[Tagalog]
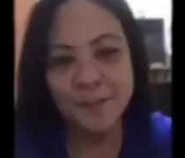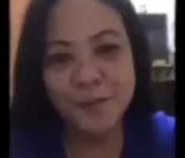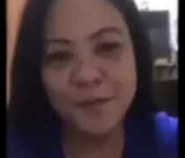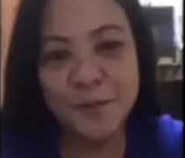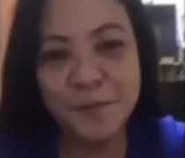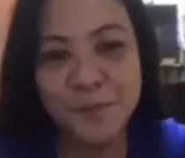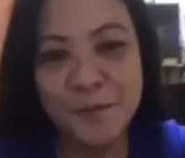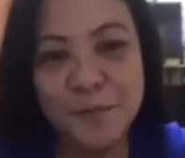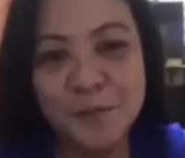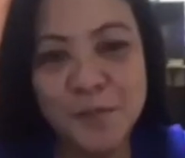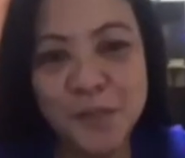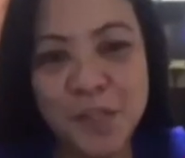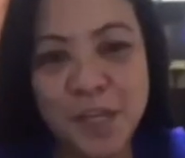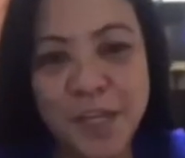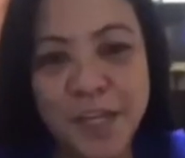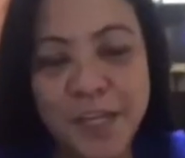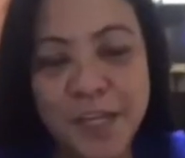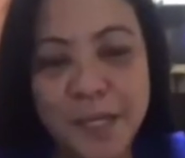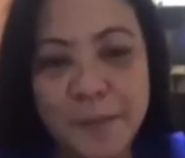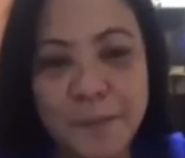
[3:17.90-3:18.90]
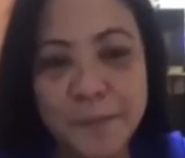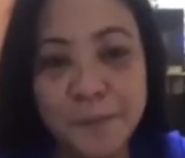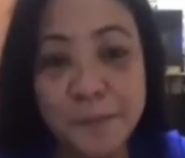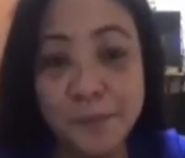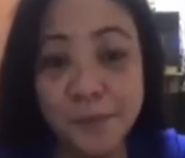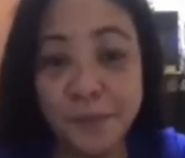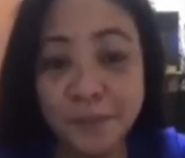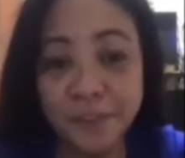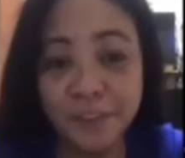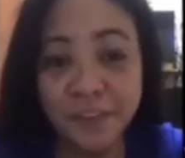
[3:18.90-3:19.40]
Hello, Ma'am Joanne,
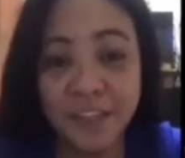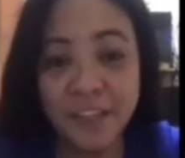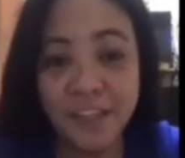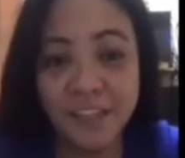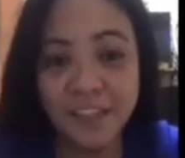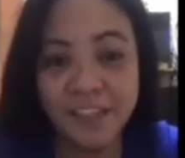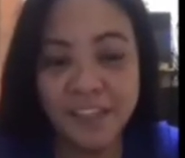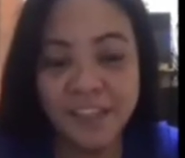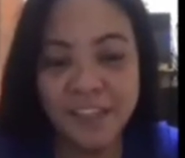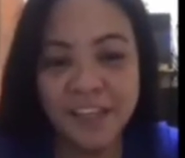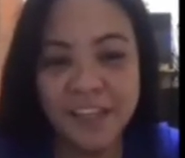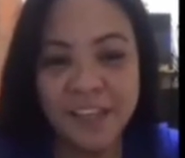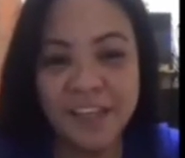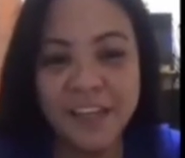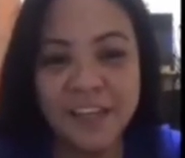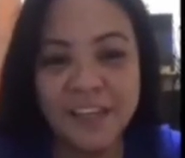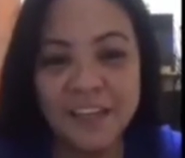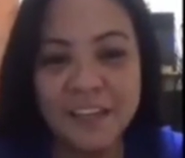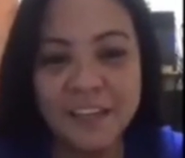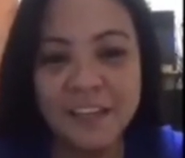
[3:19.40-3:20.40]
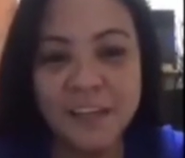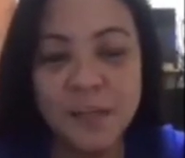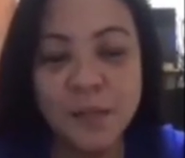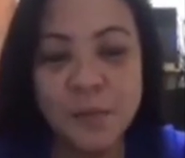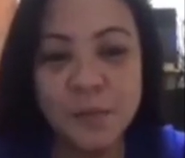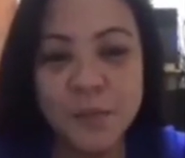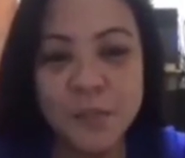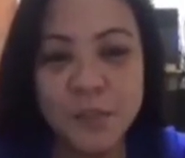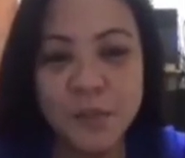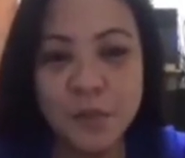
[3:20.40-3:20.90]
happy birthday.
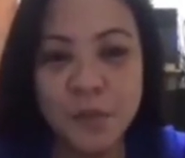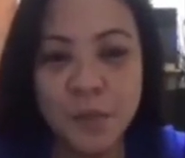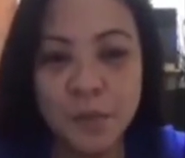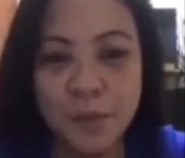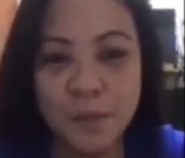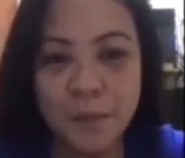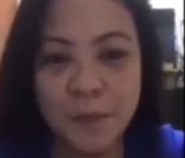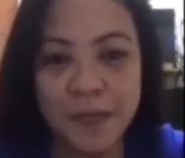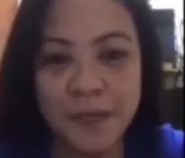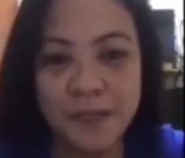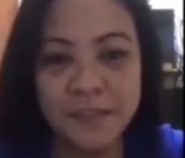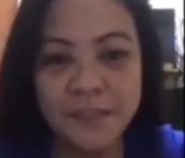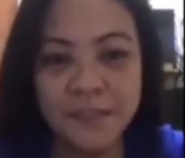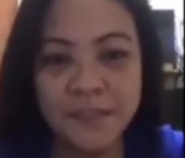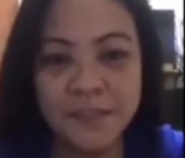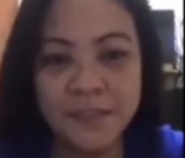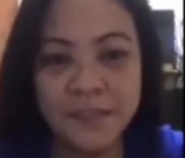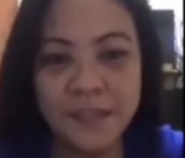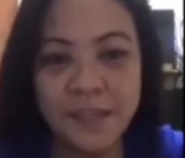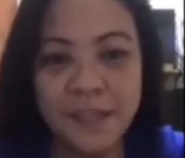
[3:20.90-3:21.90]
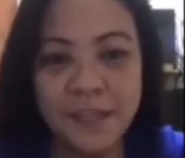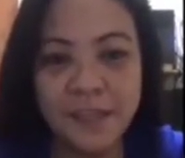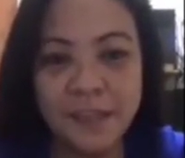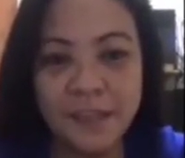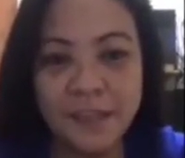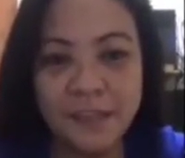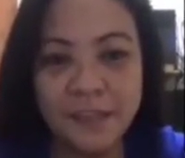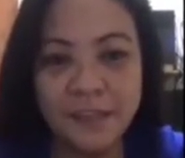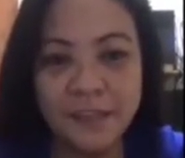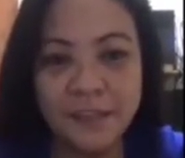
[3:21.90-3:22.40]
I wish you all the best
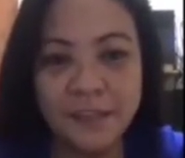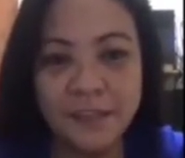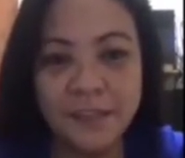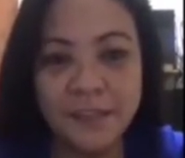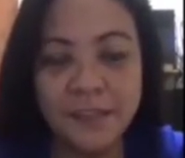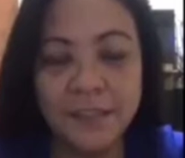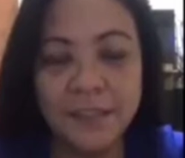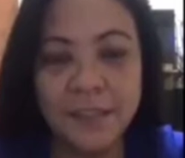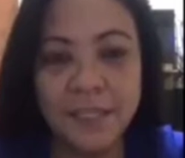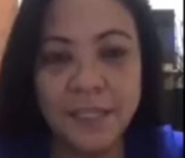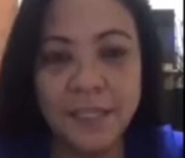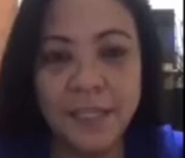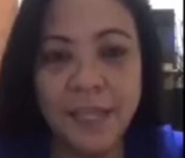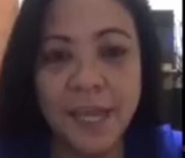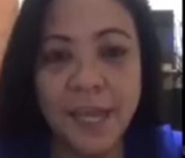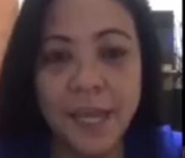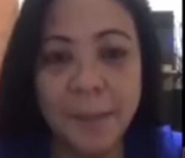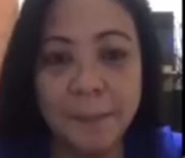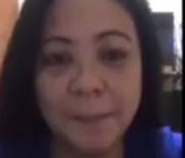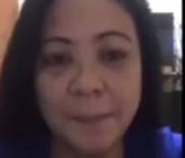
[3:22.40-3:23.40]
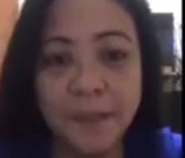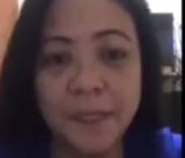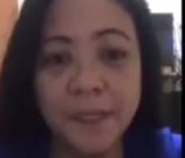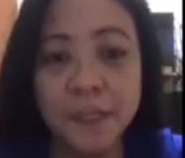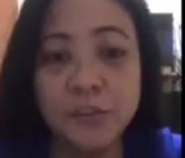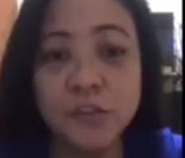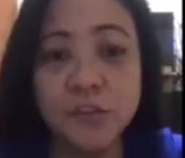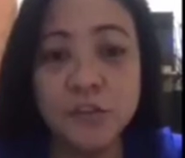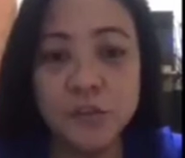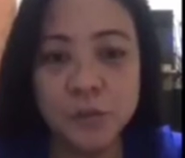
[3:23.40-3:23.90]
and stay
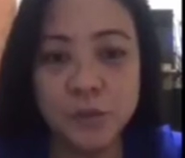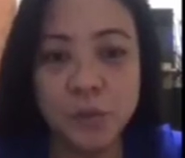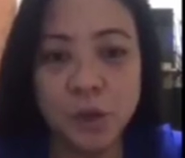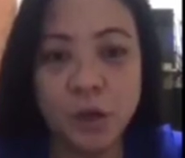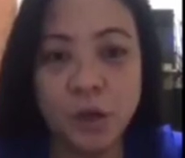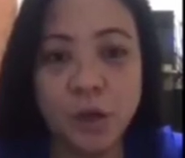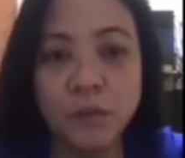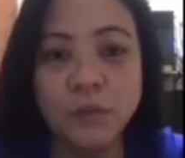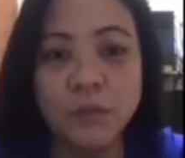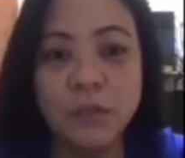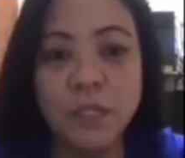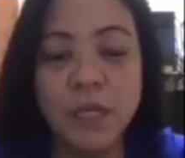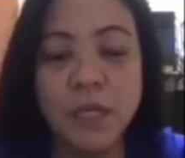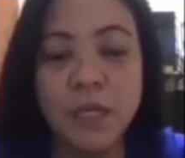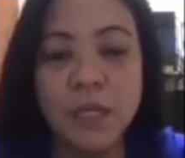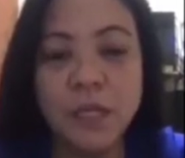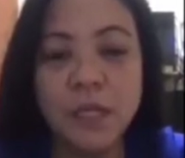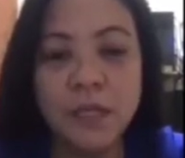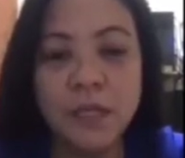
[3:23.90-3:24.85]
happy and strong